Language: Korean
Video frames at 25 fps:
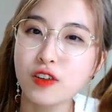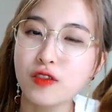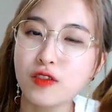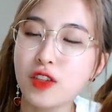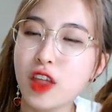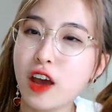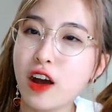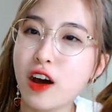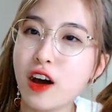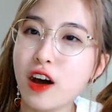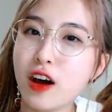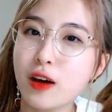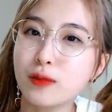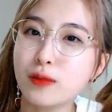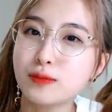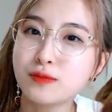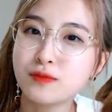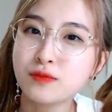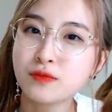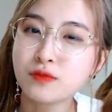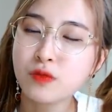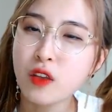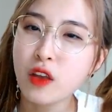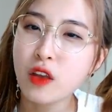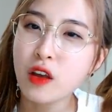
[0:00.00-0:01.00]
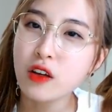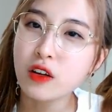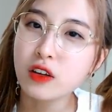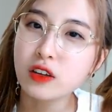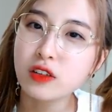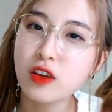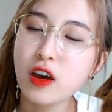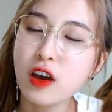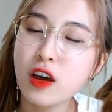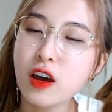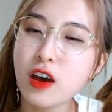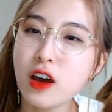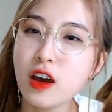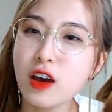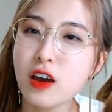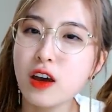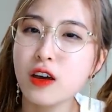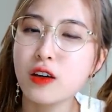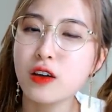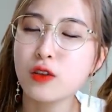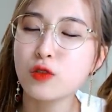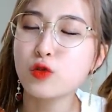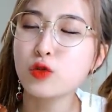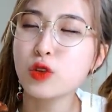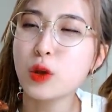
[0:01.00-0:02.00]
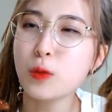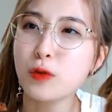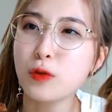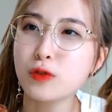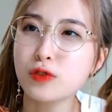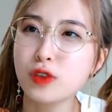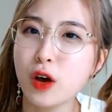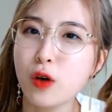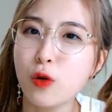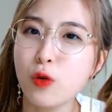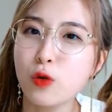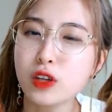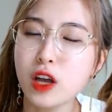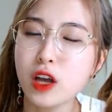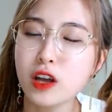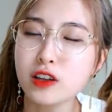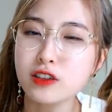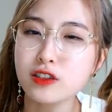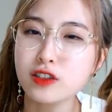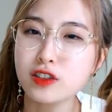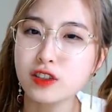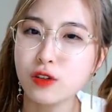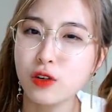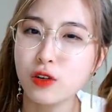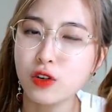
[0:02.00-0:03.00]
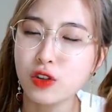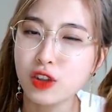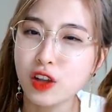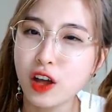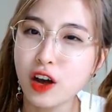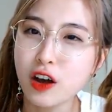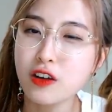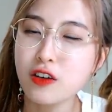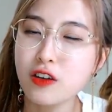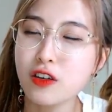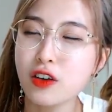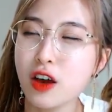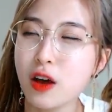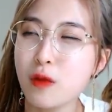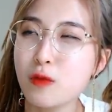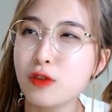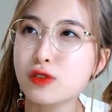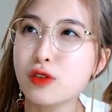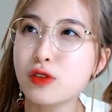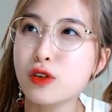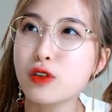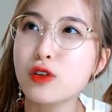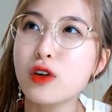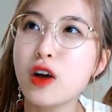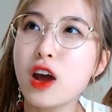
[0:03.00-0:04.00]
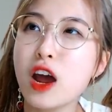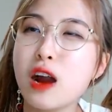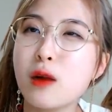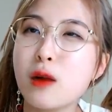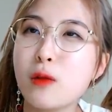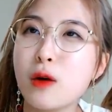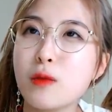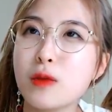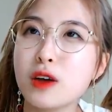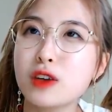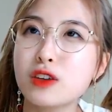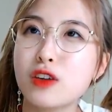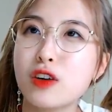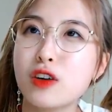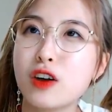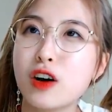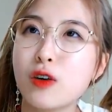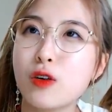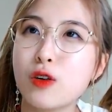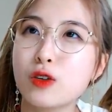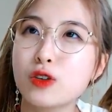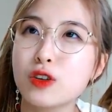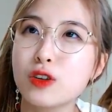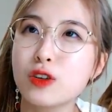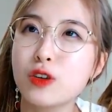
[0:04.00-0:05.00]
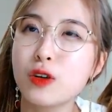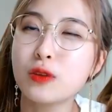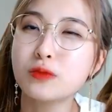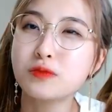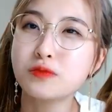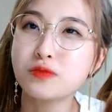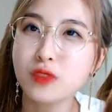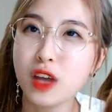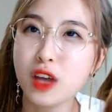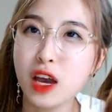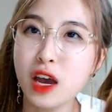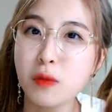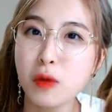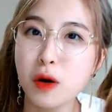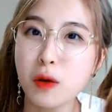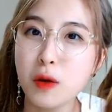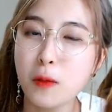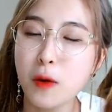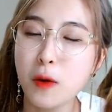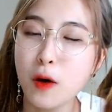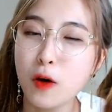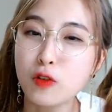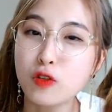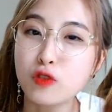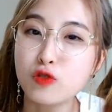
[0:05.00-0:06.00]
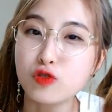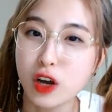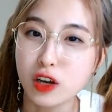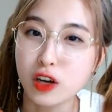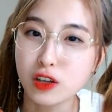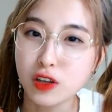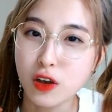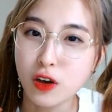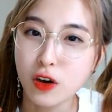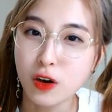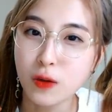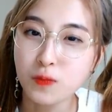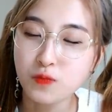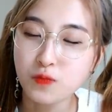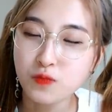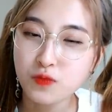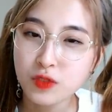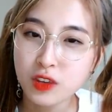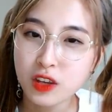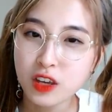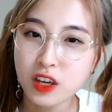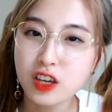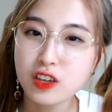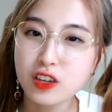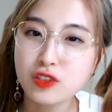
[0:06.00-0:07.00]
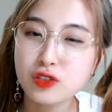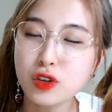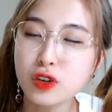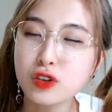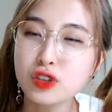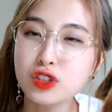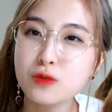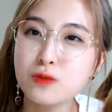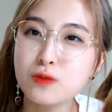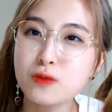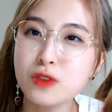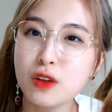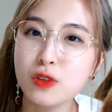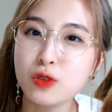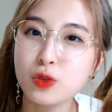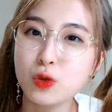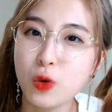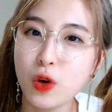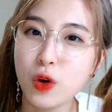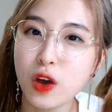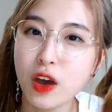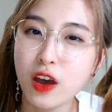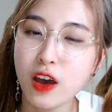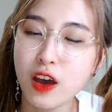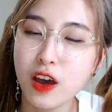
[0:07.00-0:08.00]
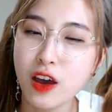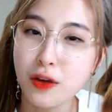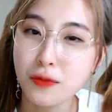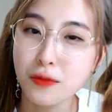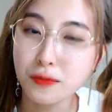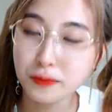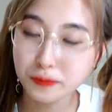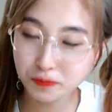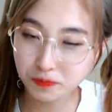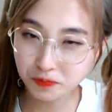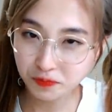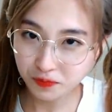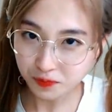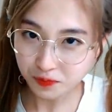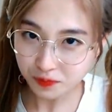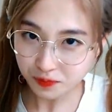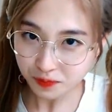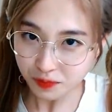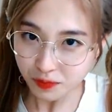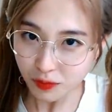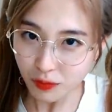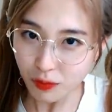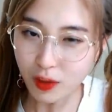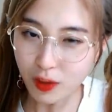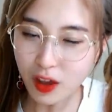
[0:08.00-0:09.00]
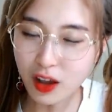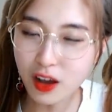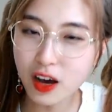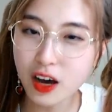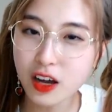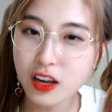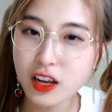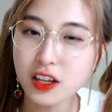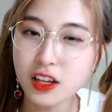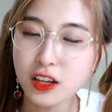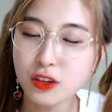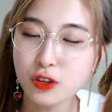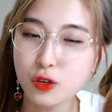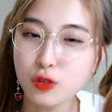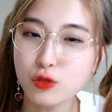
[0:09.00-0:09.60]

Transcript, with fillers: 내가 얘 휴대폰 사고 사진 찍었나? 이렇게 하면서 앨범에 들어갔거든요 앨범에 뭐 있는 줄 아세요? 2010년도에 깔아놨던